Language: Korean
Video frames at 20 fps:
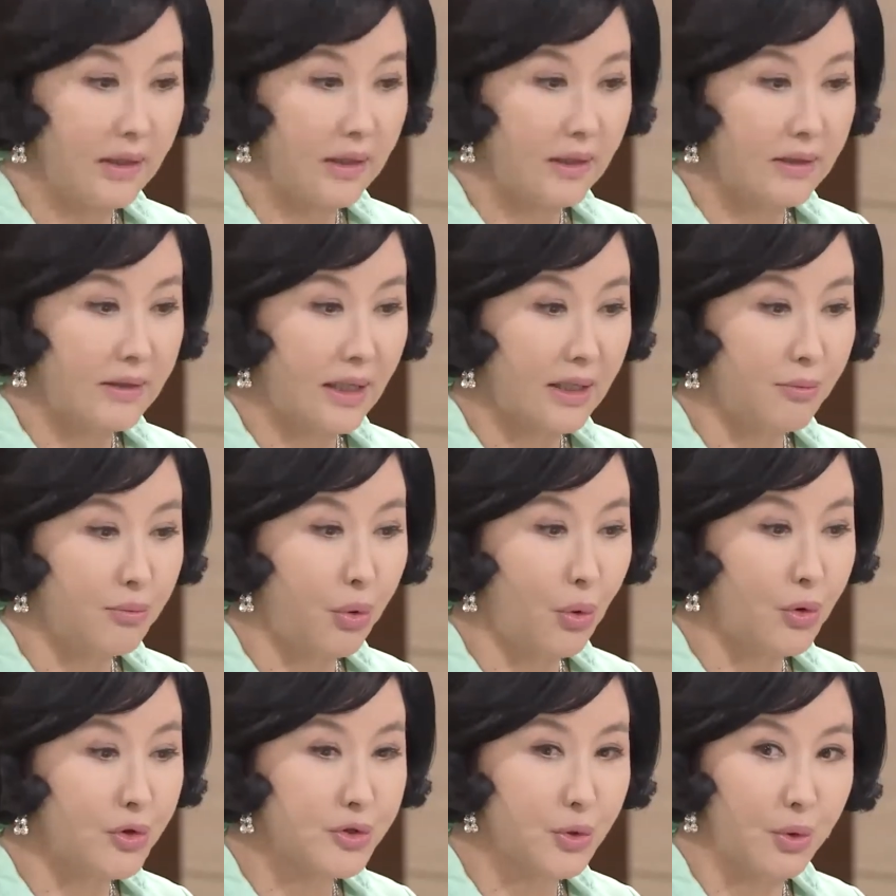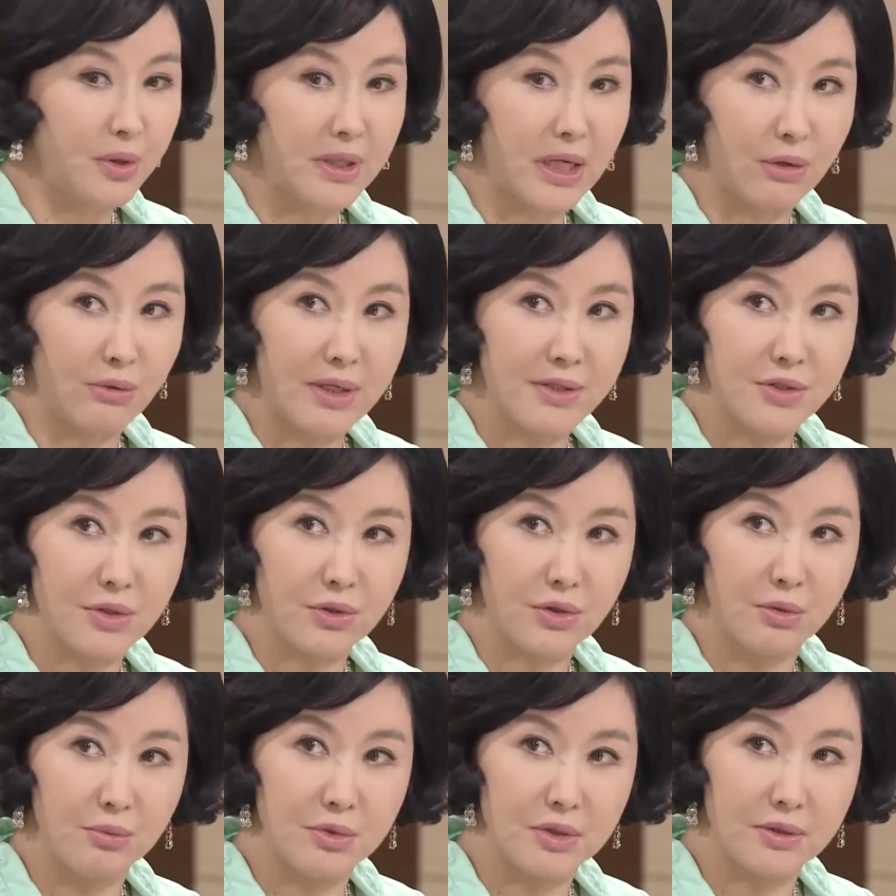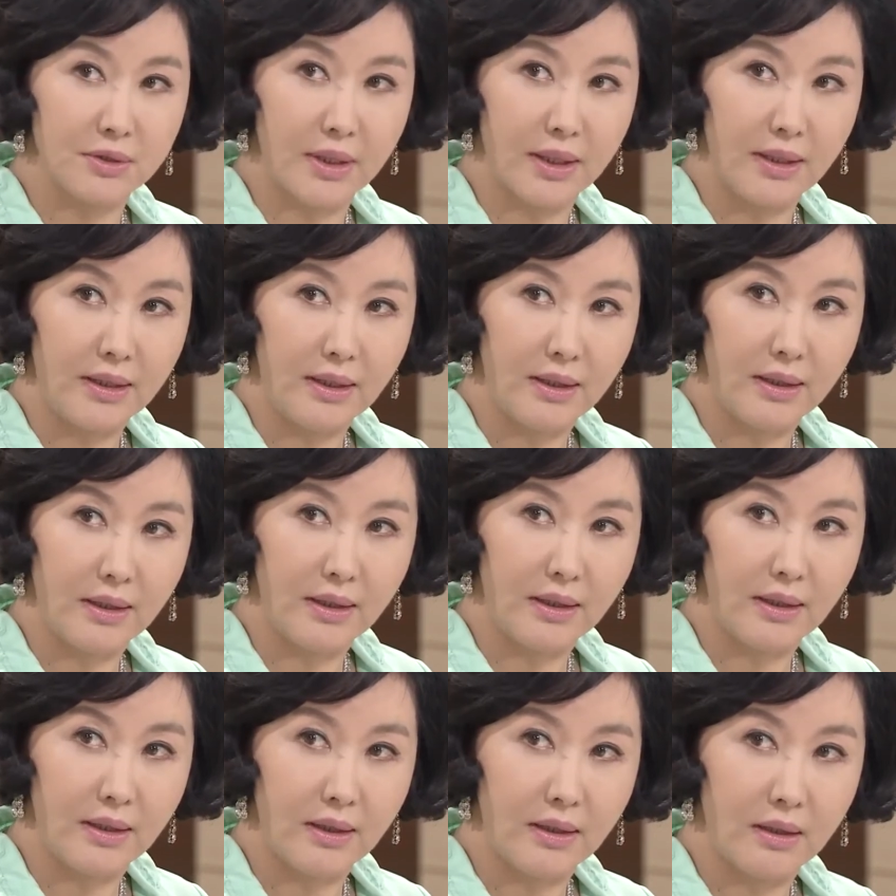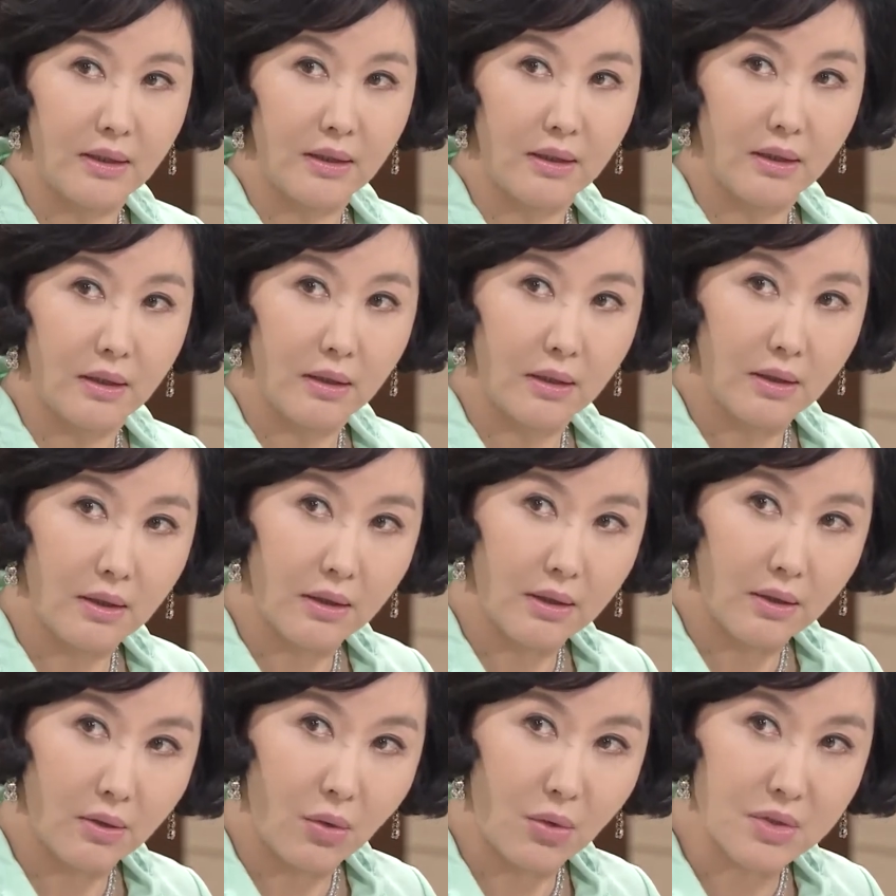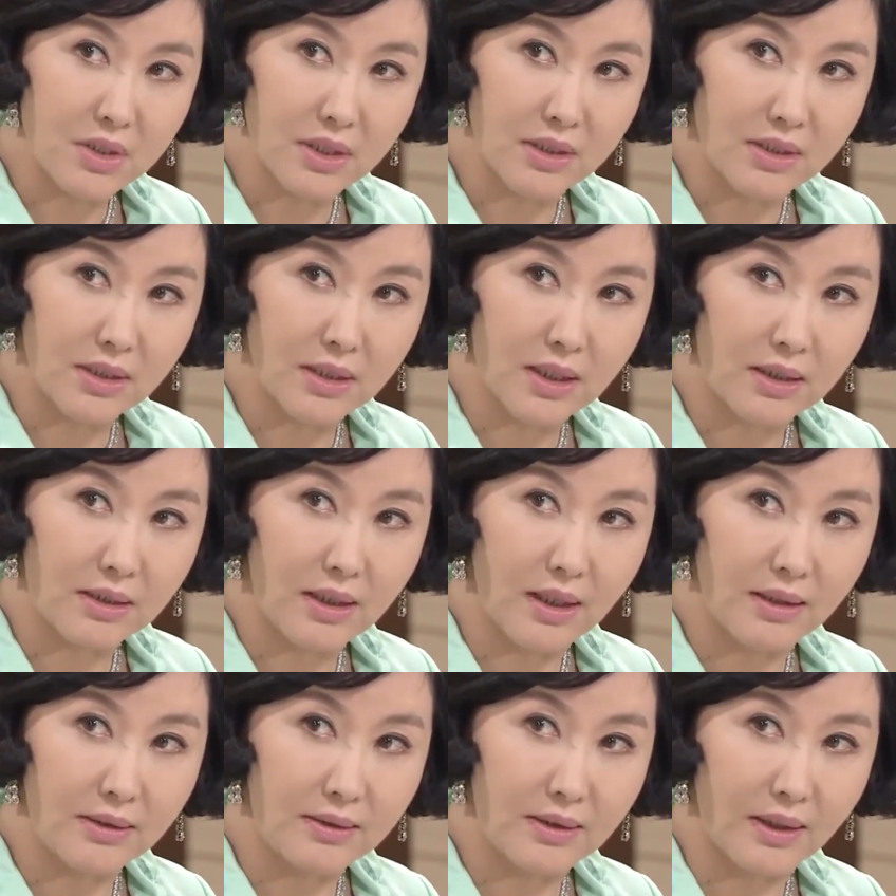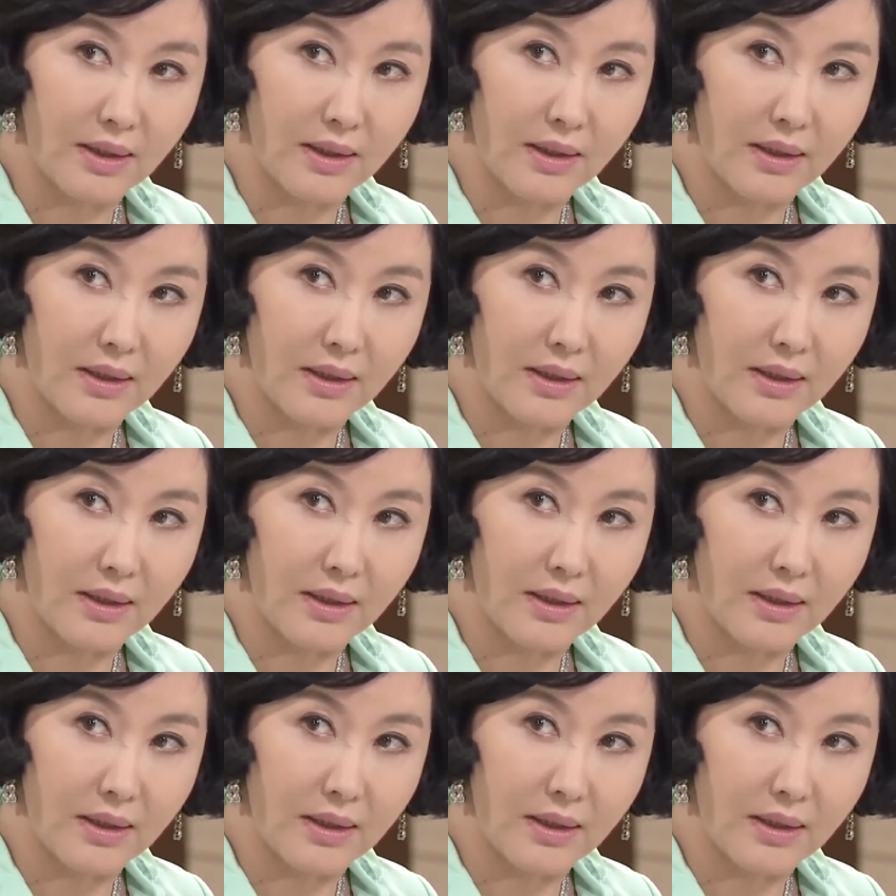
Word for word: 난 보고서 올리라고 한 적이 없는데. 혹시 네가 걔한테